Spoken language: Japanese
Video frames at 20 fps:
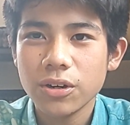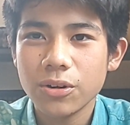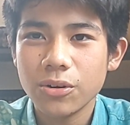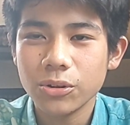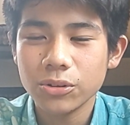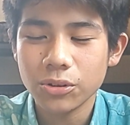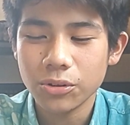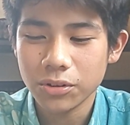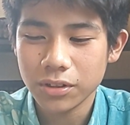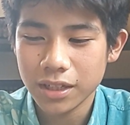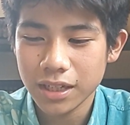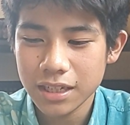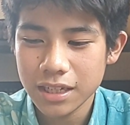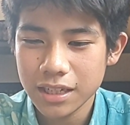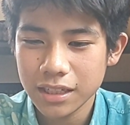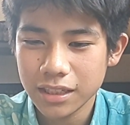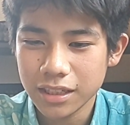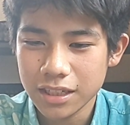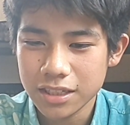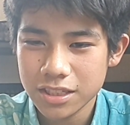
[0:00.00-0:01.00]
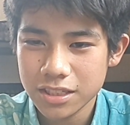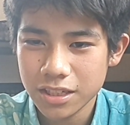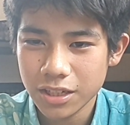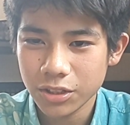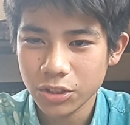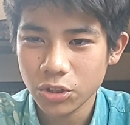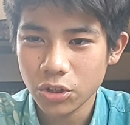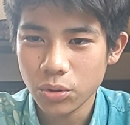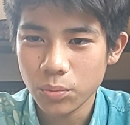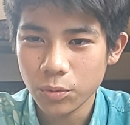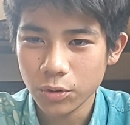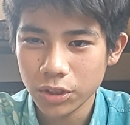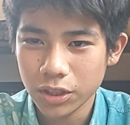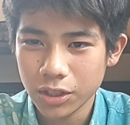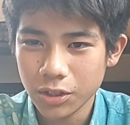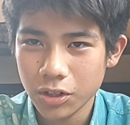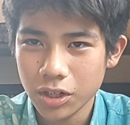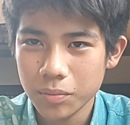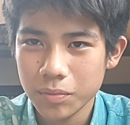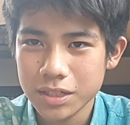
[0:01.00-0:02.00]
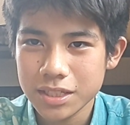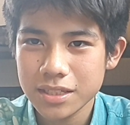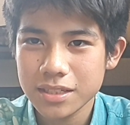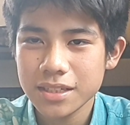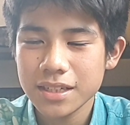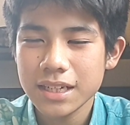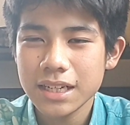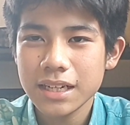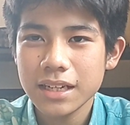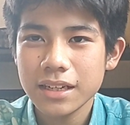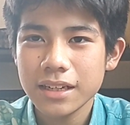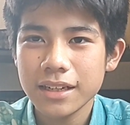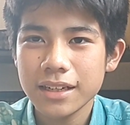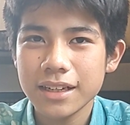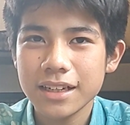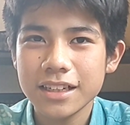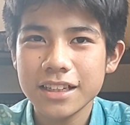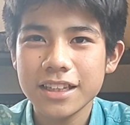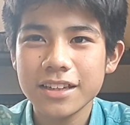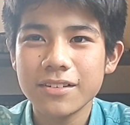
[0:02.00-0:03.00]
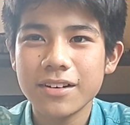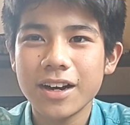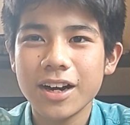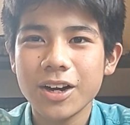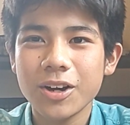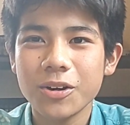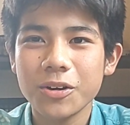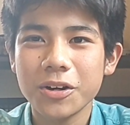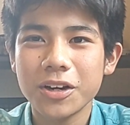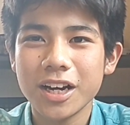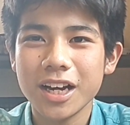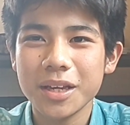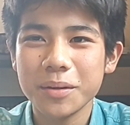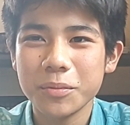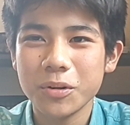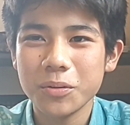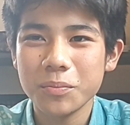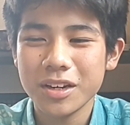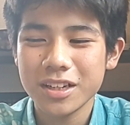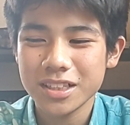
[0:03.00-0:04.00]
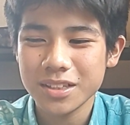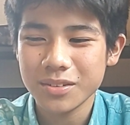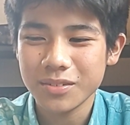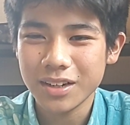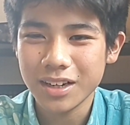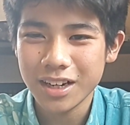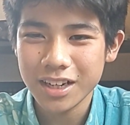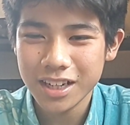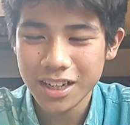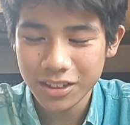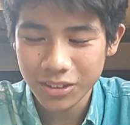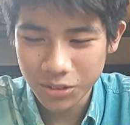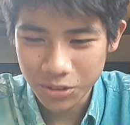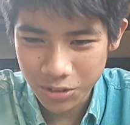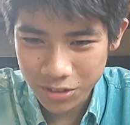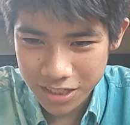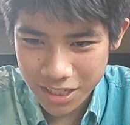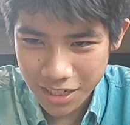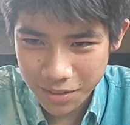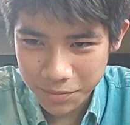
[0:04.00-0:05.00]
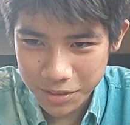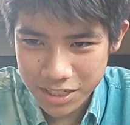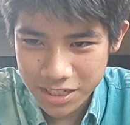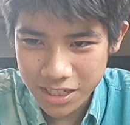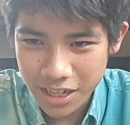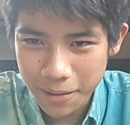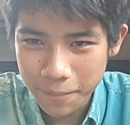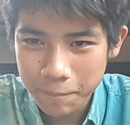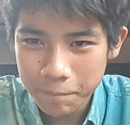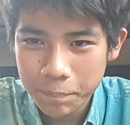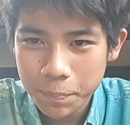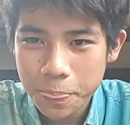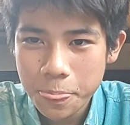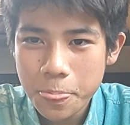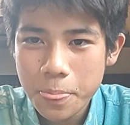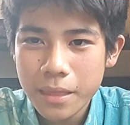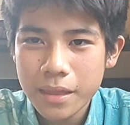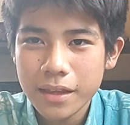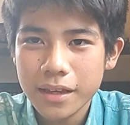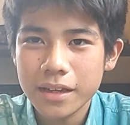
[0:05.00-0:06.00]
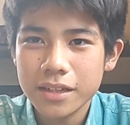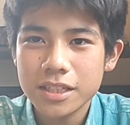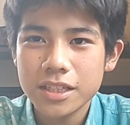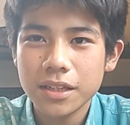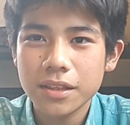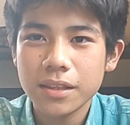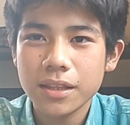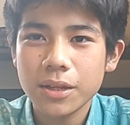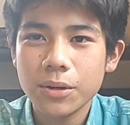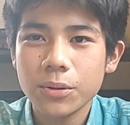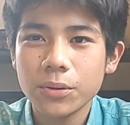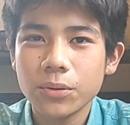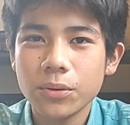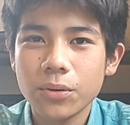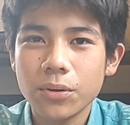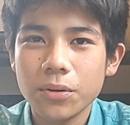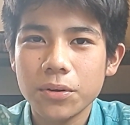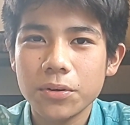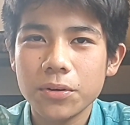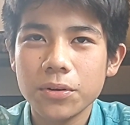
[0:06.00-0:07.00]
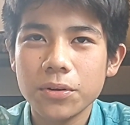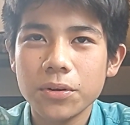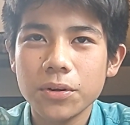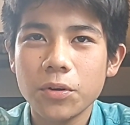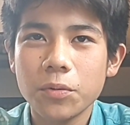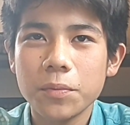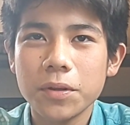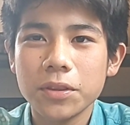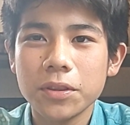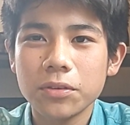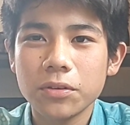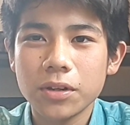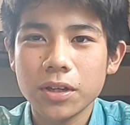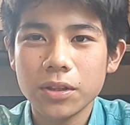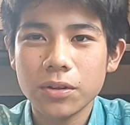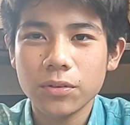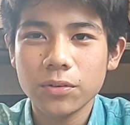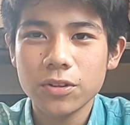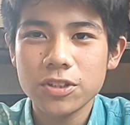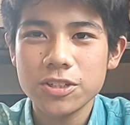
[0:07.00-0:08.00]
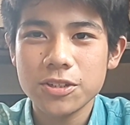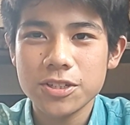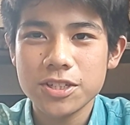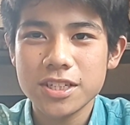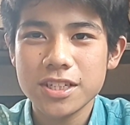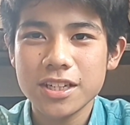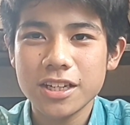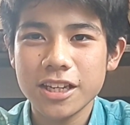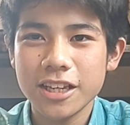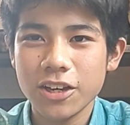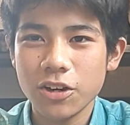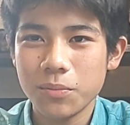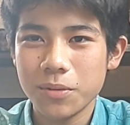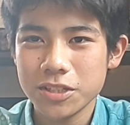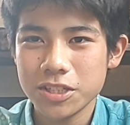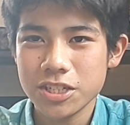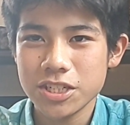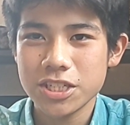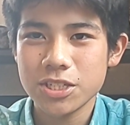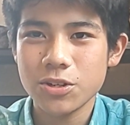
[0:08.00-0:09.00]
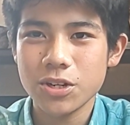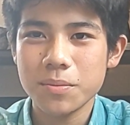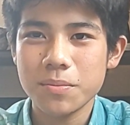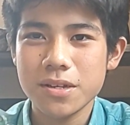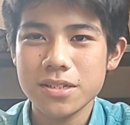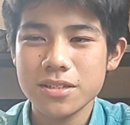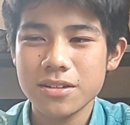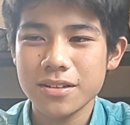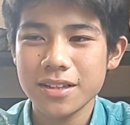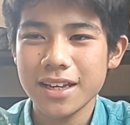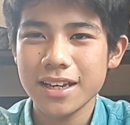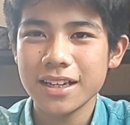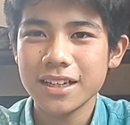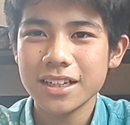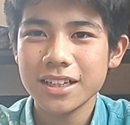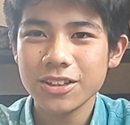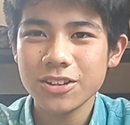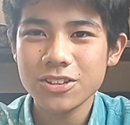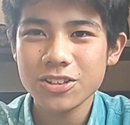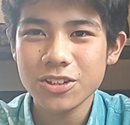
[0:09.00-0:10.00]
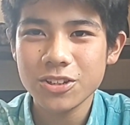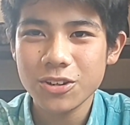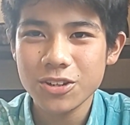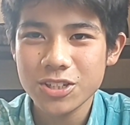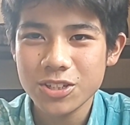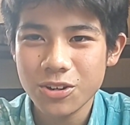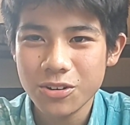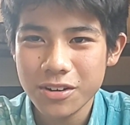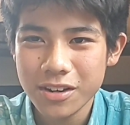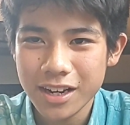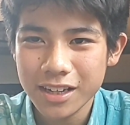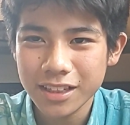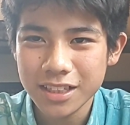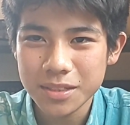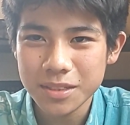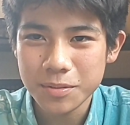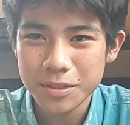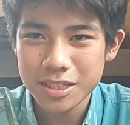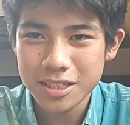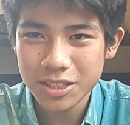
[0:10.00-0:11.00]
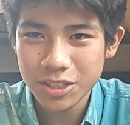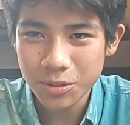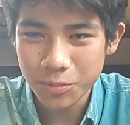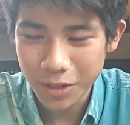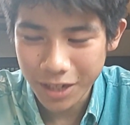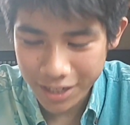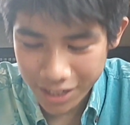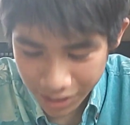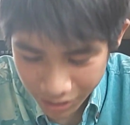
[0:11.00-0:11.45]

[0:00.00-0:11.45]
お届けいたしたいと思っております、えー、では今回も皆様ありがとうございました、えー、チャンネル登録コメントなどどしどしお待ちしておりますのでどうぞよろしくお願いいたします今日もあ